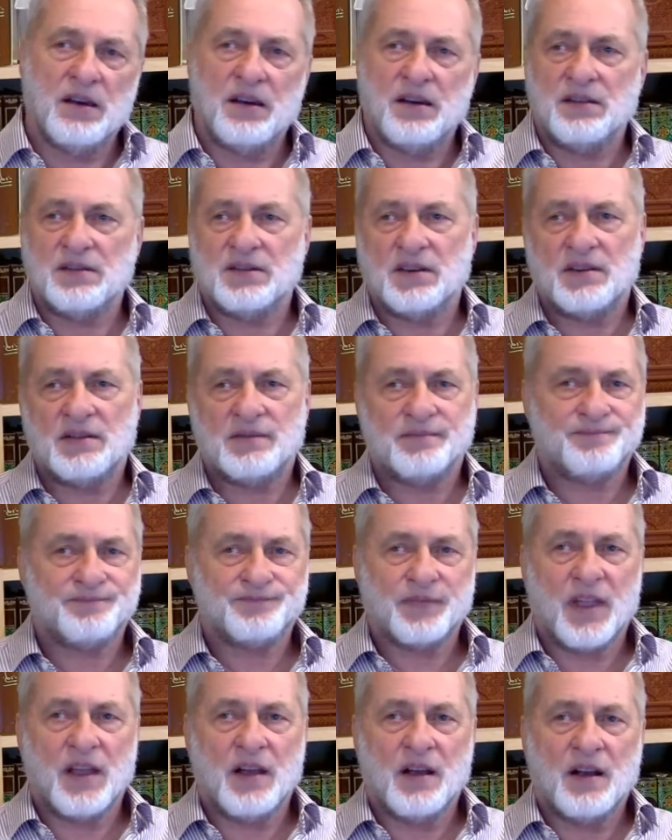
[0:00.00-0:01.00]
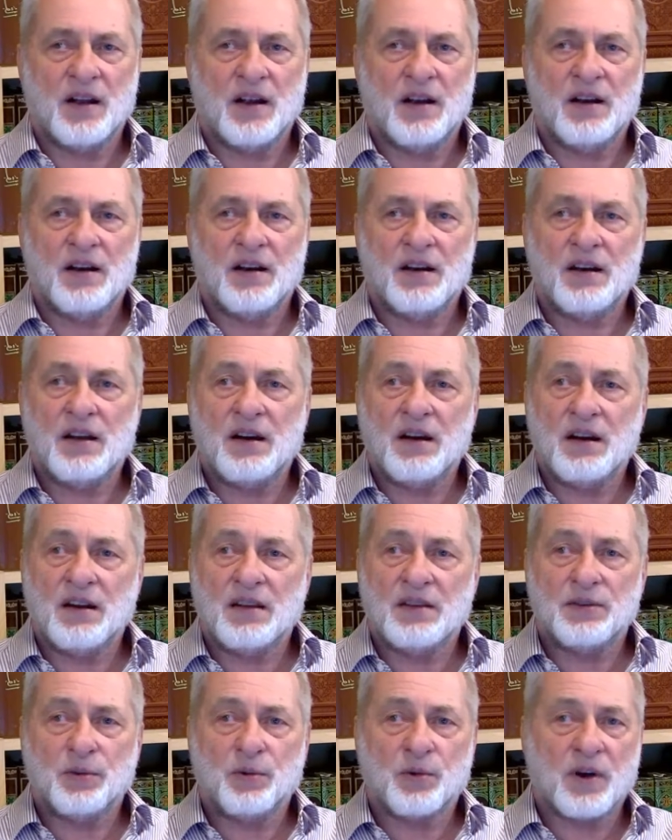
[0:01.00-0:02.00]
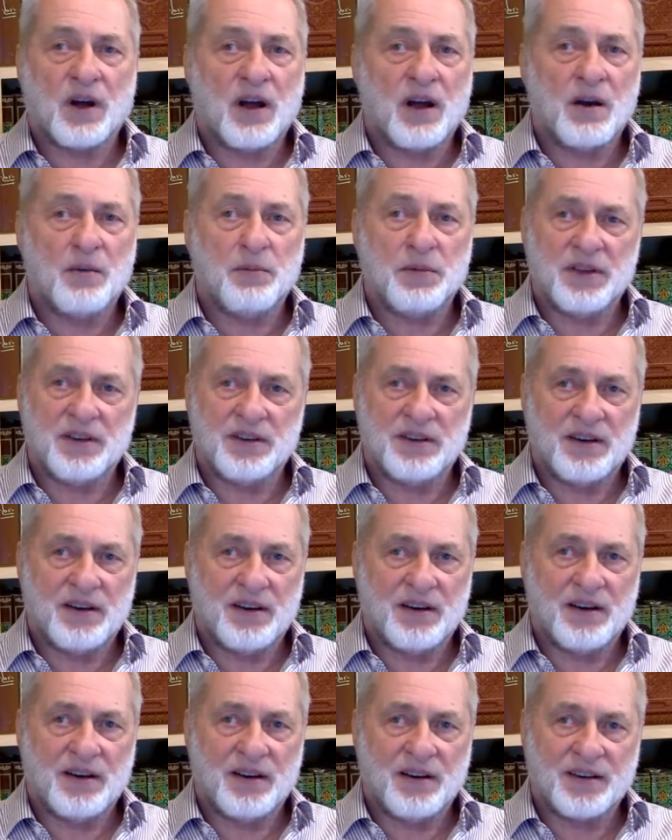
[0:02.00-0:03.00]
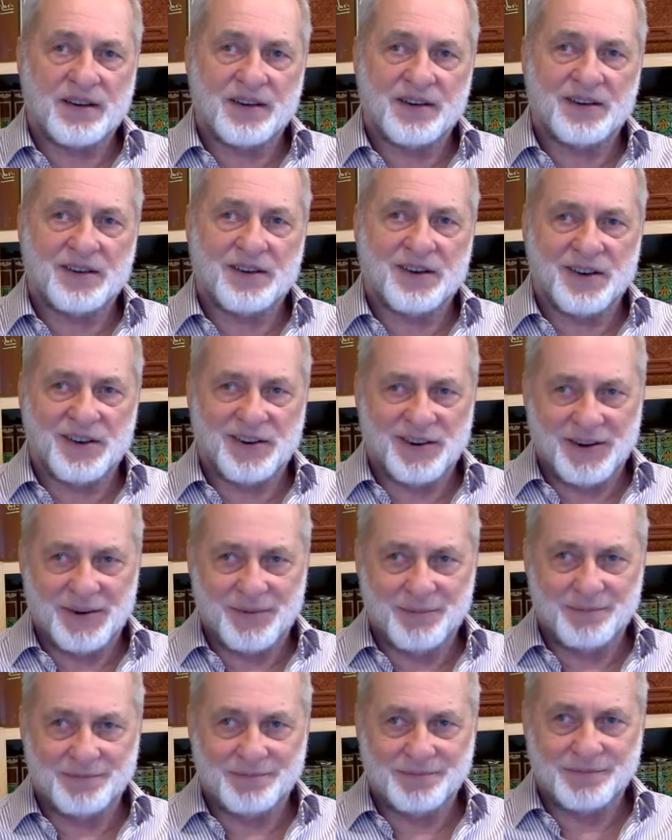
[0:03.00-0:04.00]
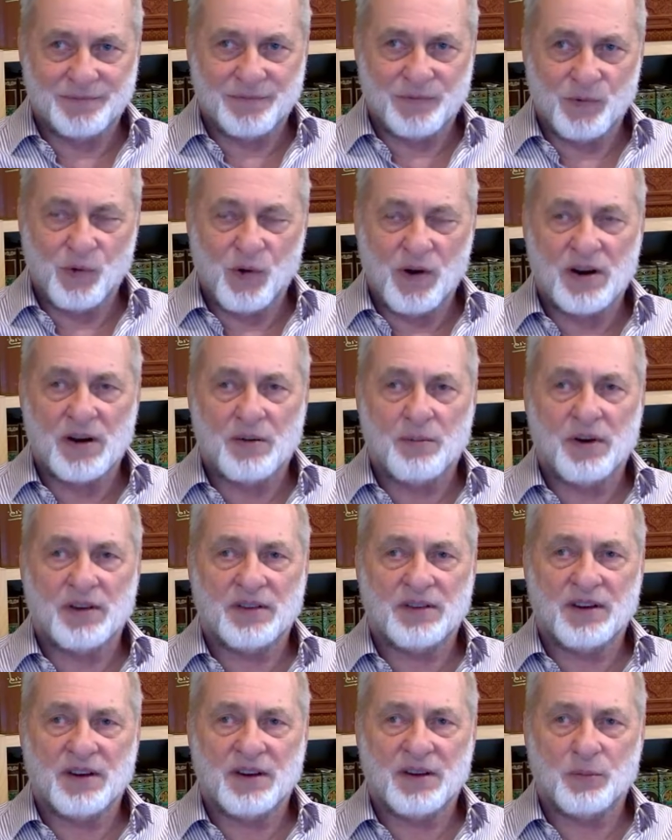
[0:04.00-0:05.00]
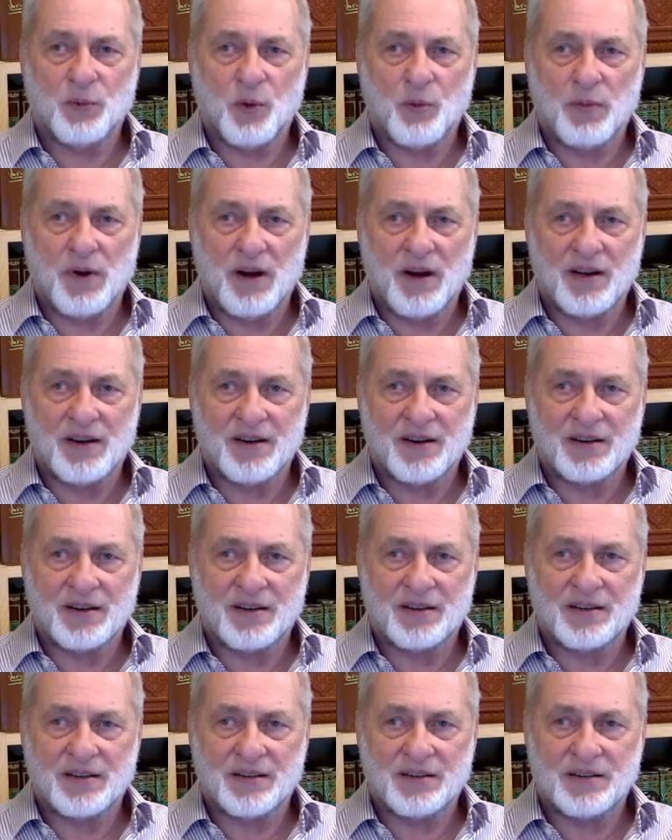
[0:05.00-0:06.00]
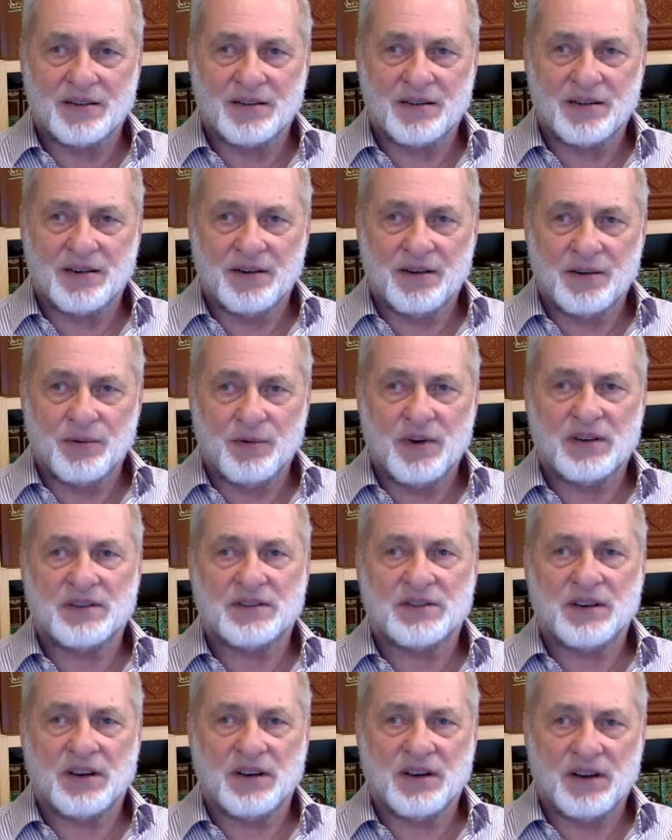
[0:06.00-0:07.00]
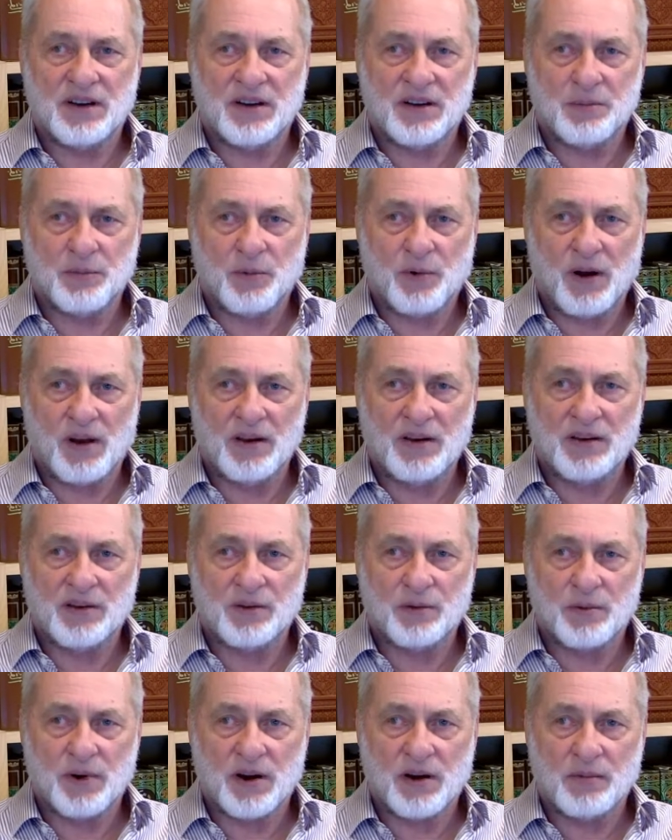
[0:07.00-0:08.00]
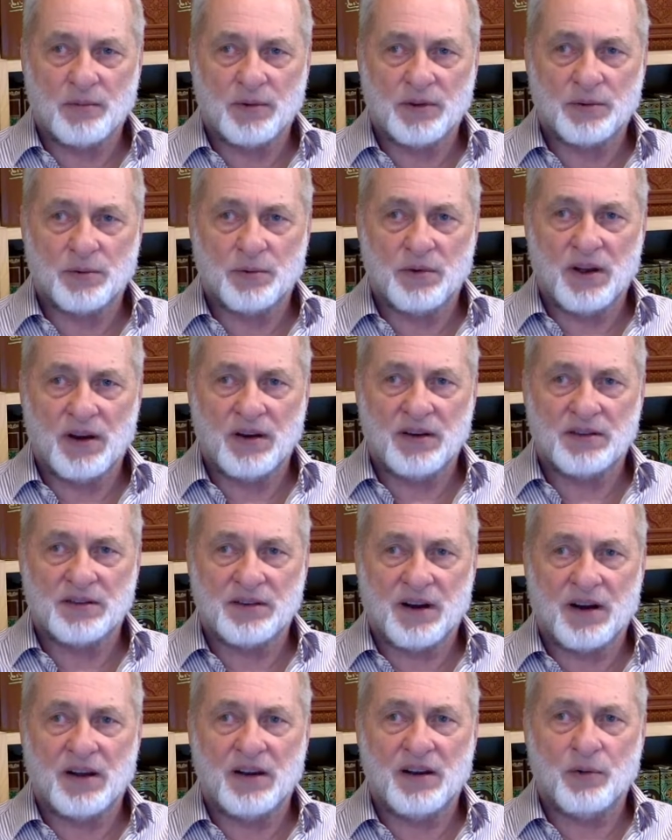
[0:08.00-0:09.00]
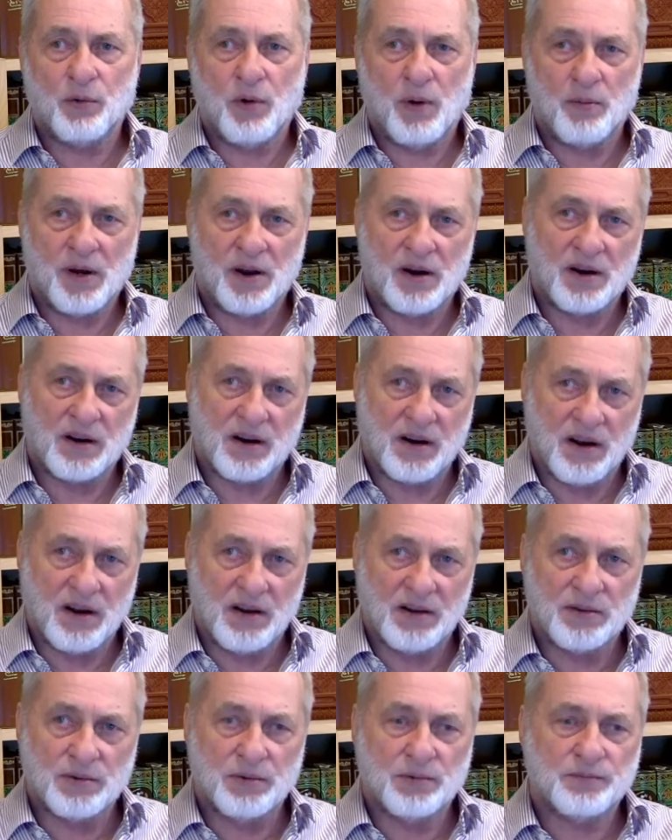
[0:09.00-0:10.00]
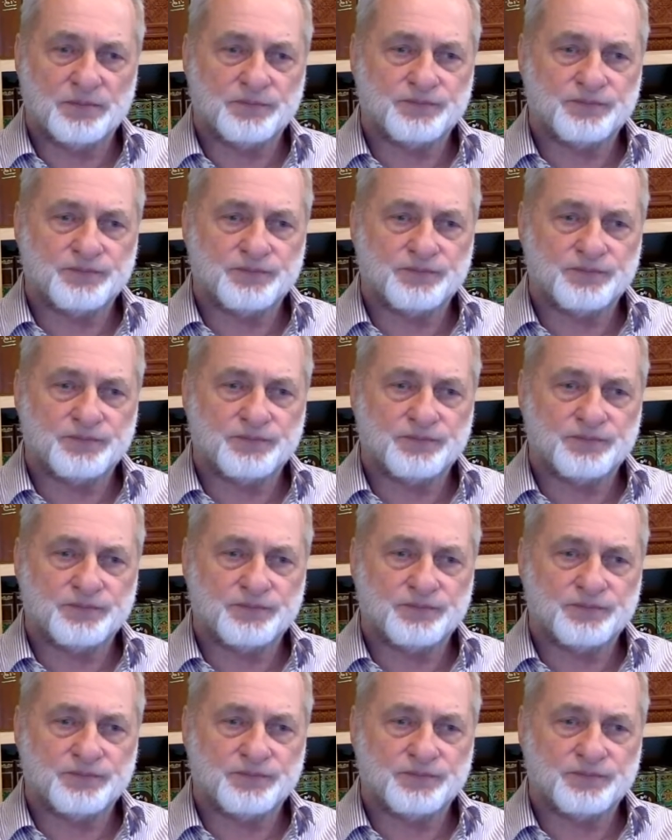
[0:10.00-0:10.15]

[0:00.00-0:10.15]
إذا لا تغامر يا أخي الكريم ورمضان مبارك والسلام عليكم ورحمة الله تعالى وبركاته